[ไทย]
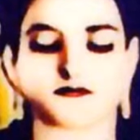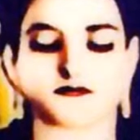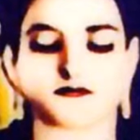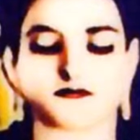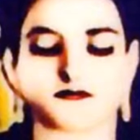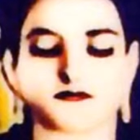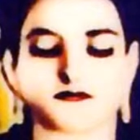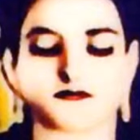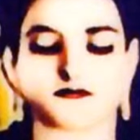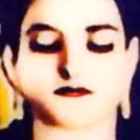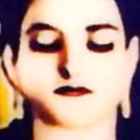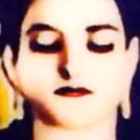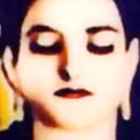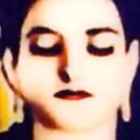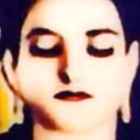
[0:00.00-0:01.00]
การช่วยเหลือ
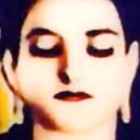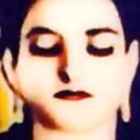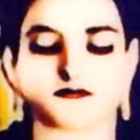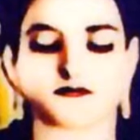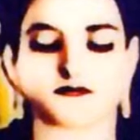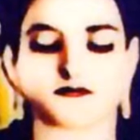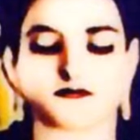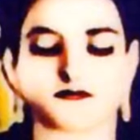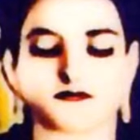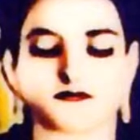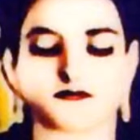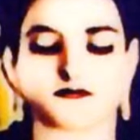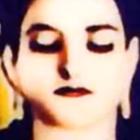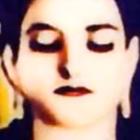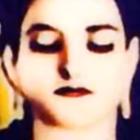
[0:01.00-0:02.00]
สังคม ควา
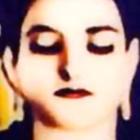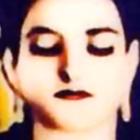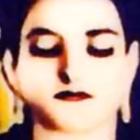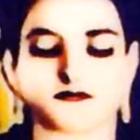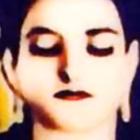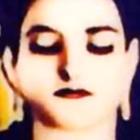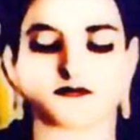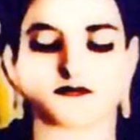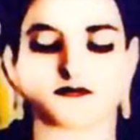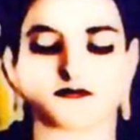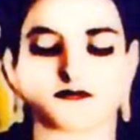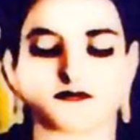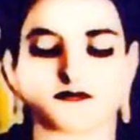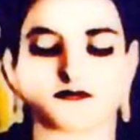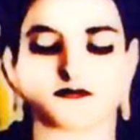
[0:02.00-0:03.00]
มเสียสละและ
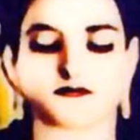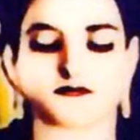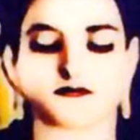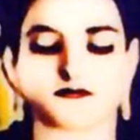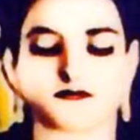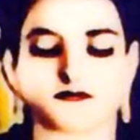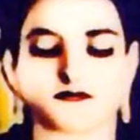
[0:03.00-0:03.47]
ความกล้า